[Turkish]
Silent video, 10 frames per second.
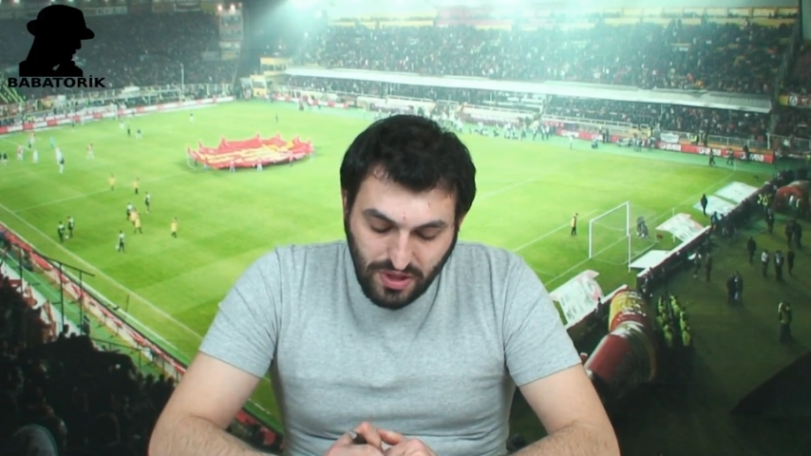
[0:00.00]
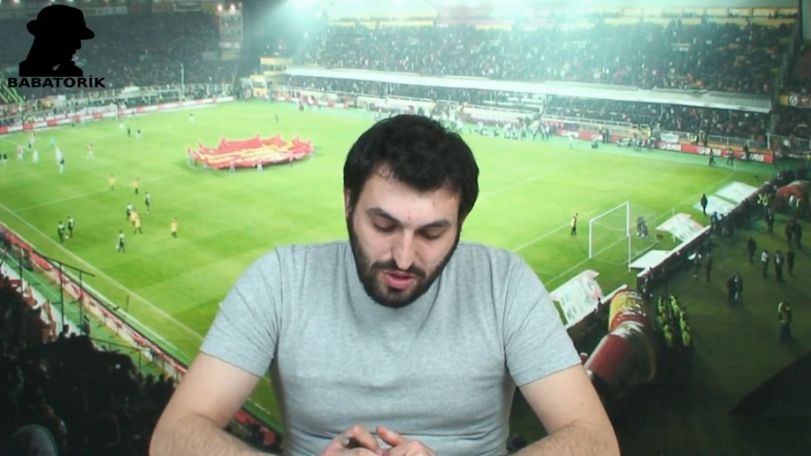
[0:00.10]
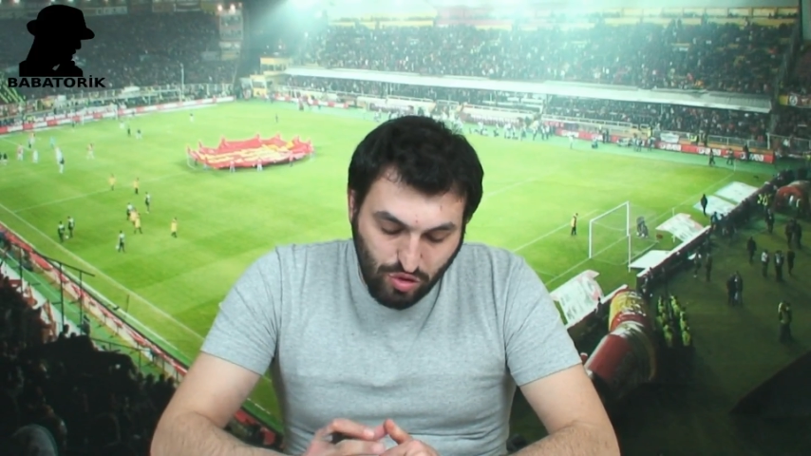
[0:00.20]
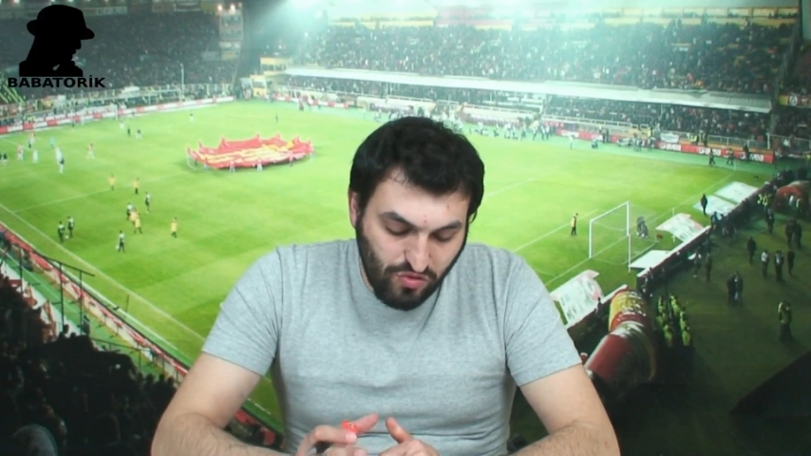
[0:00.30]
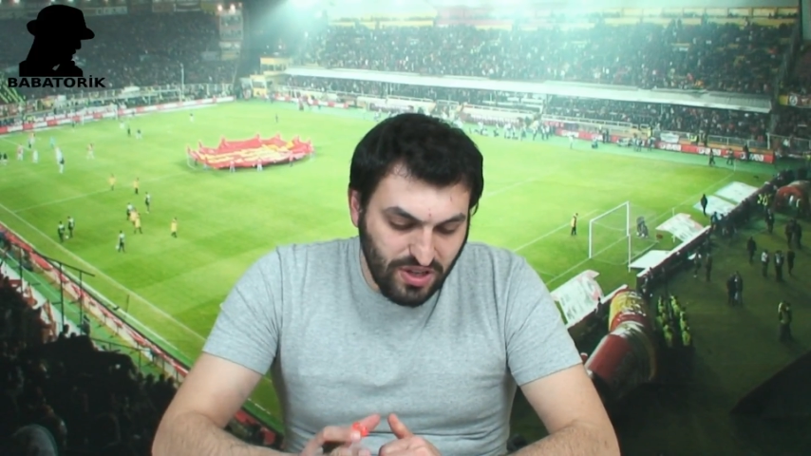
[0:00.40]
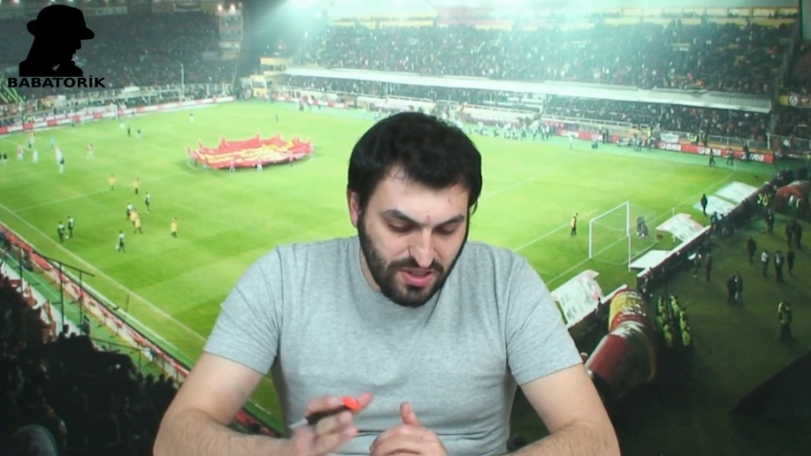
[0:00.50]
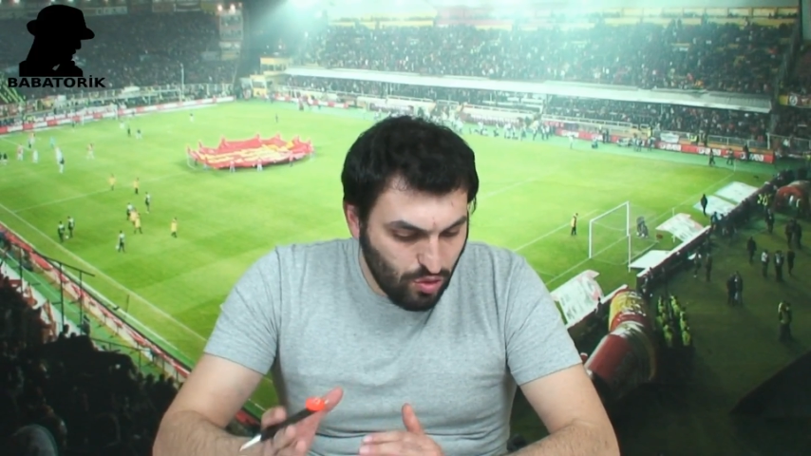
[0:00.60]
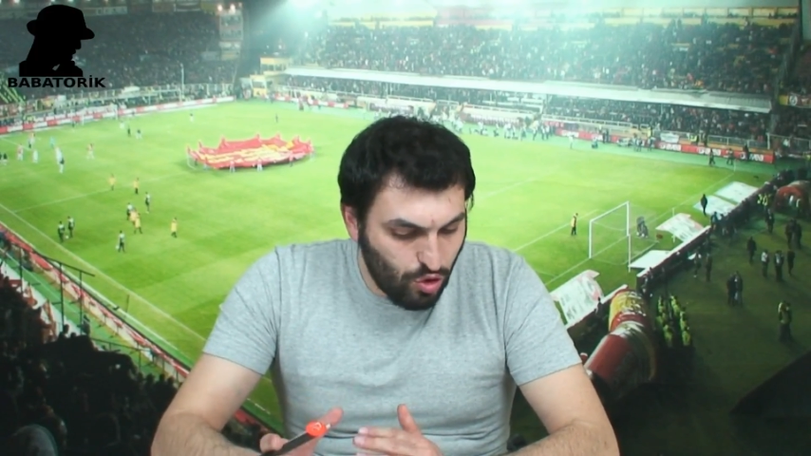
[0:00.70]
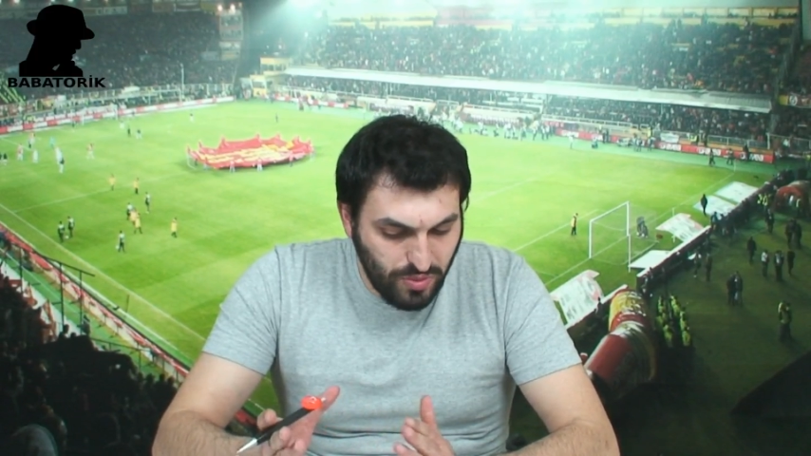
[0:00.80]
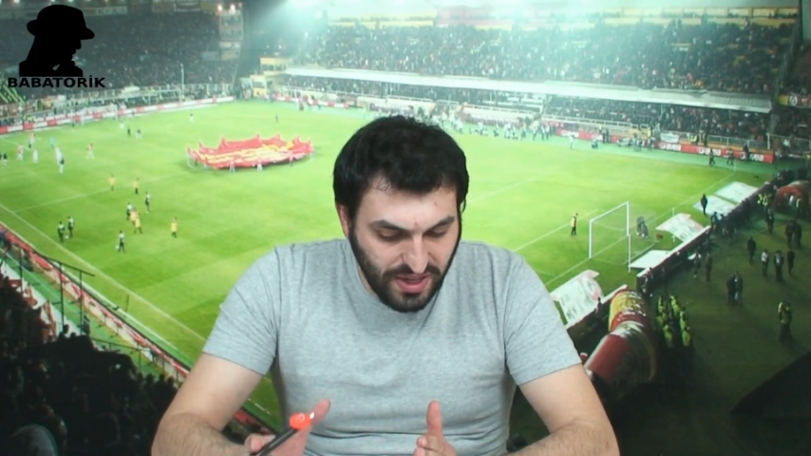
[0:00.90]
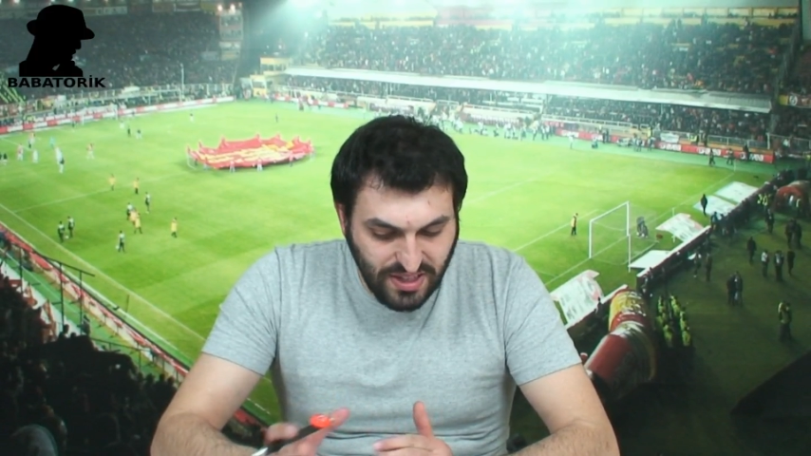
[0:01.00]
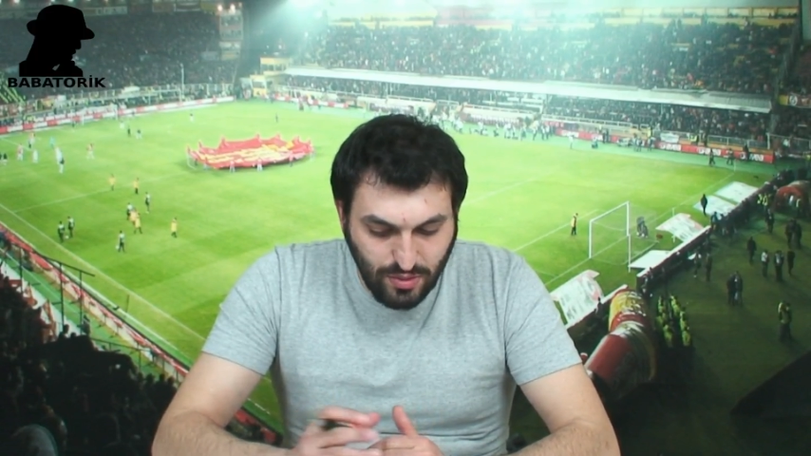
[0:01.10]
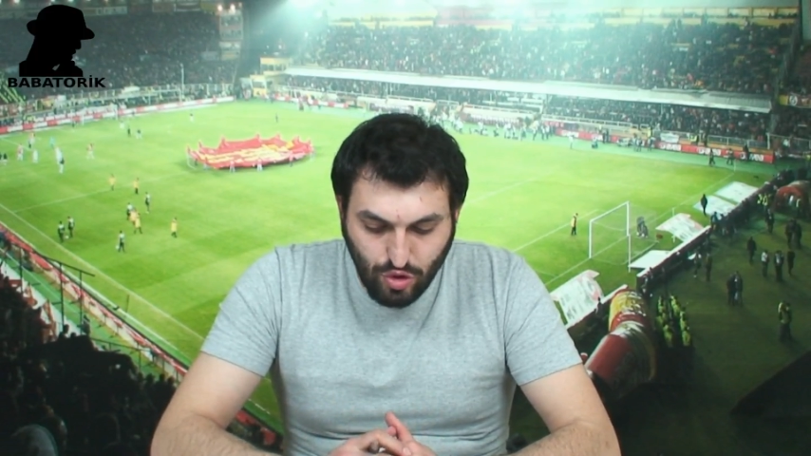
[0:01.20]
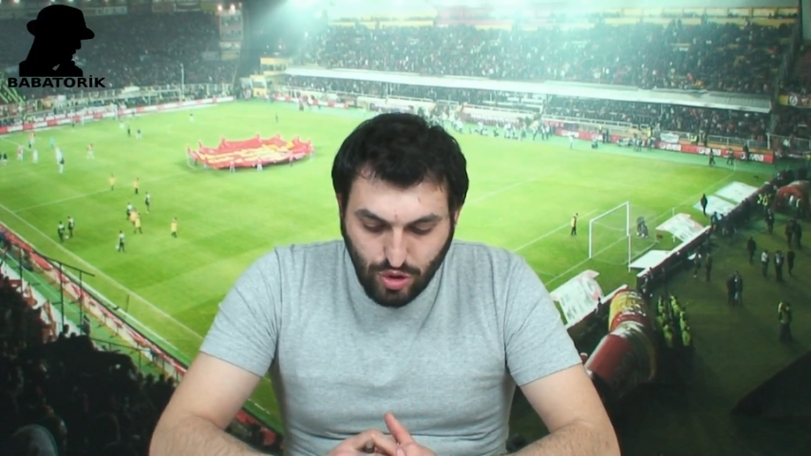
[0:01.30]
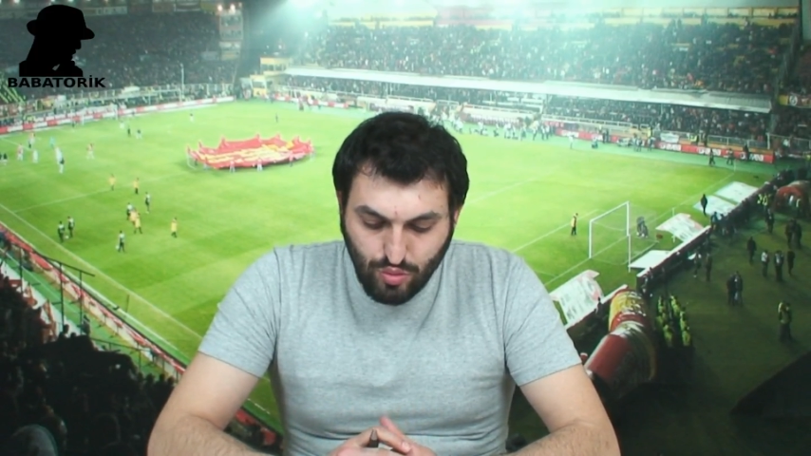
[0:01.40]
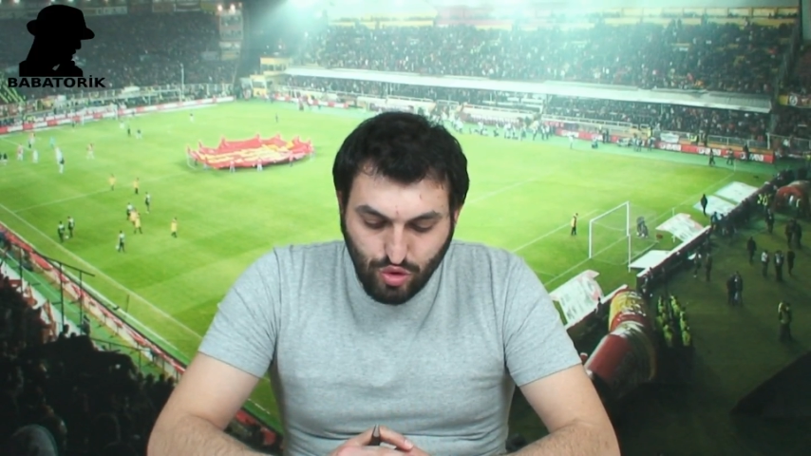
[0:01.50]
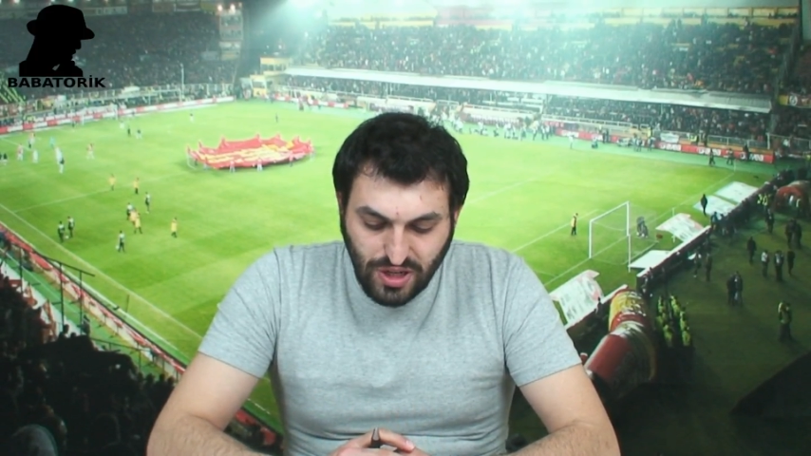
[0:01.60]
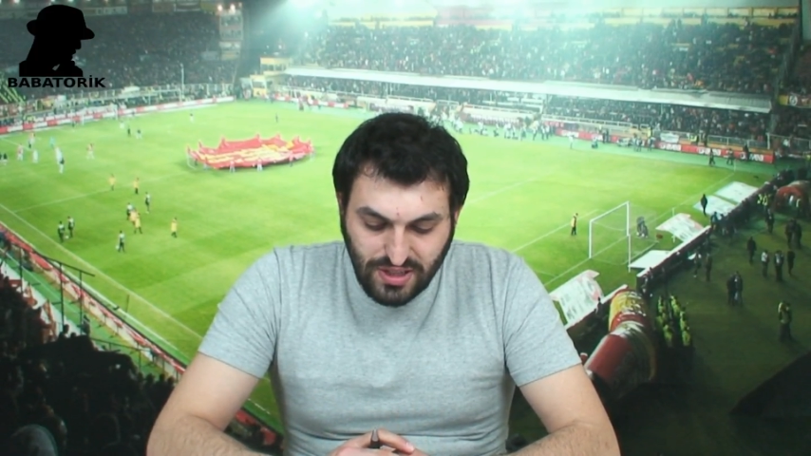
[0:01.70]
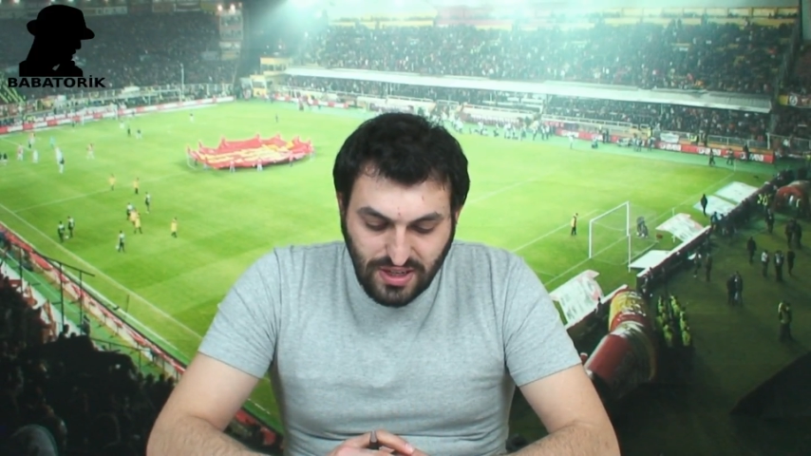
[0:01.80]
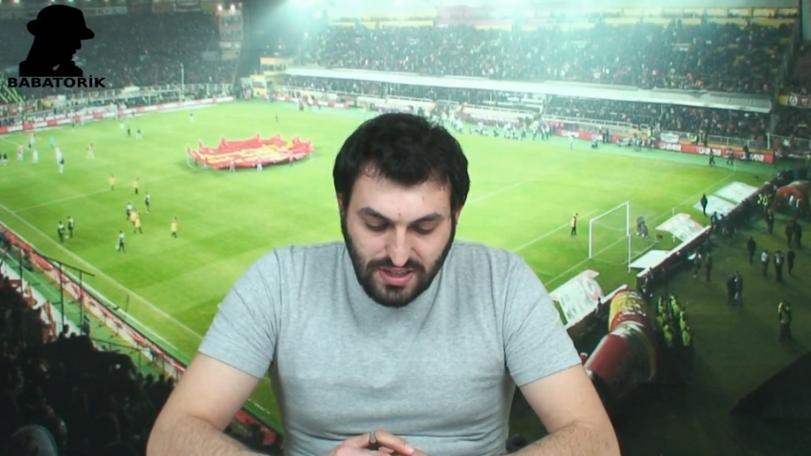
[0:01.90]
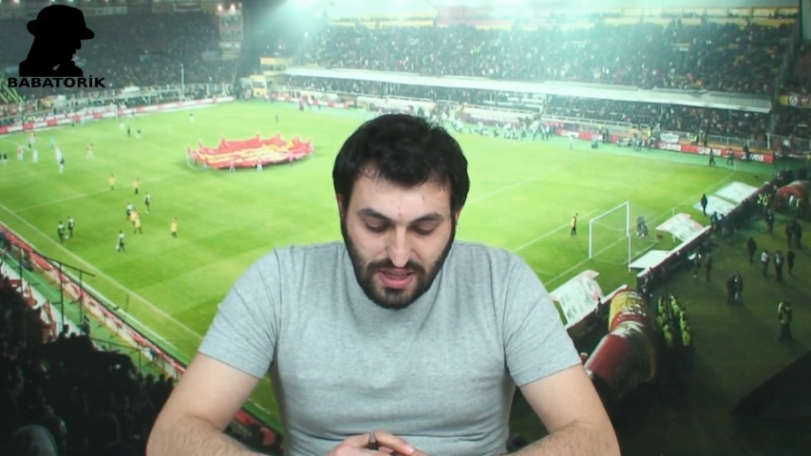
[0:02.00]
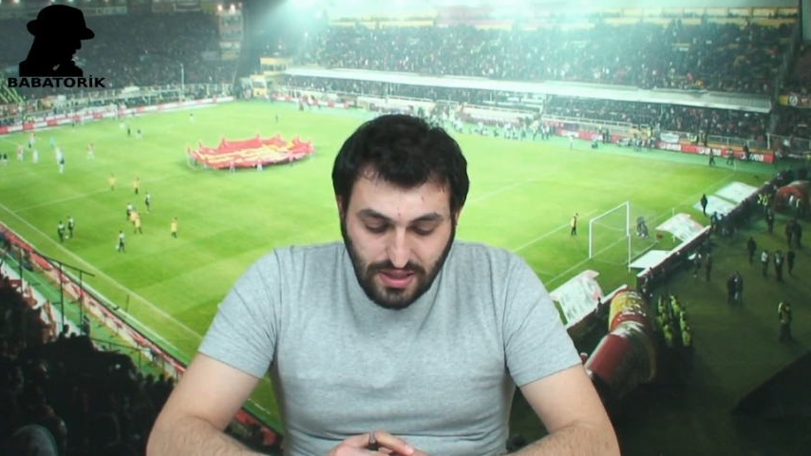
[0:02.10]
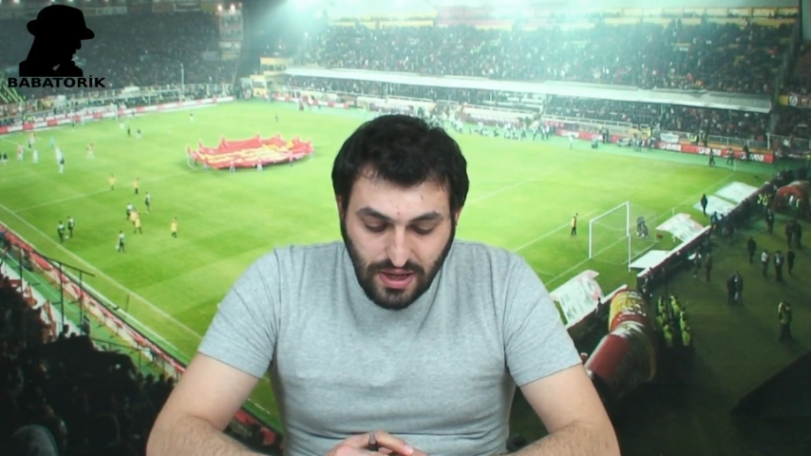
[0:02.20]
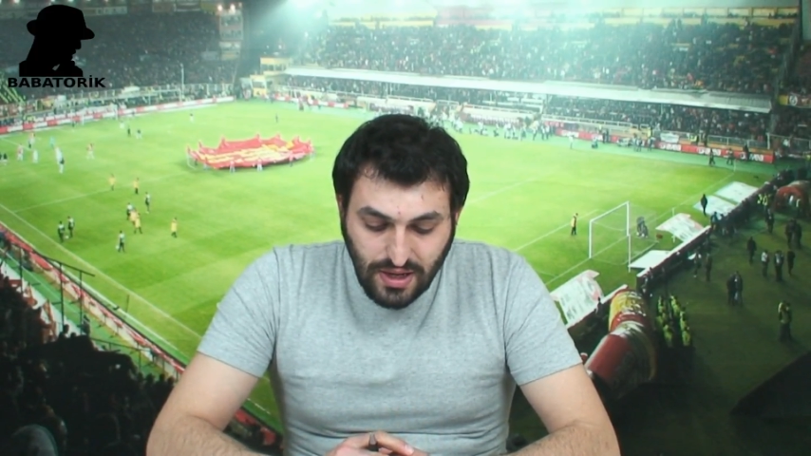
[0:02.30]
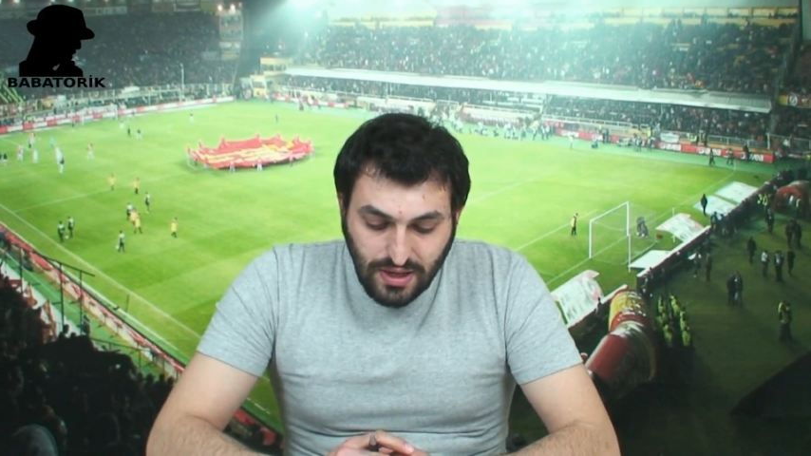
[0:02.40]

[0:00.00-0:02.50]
E, çok fazla gol beklemiyorum mücadeleden.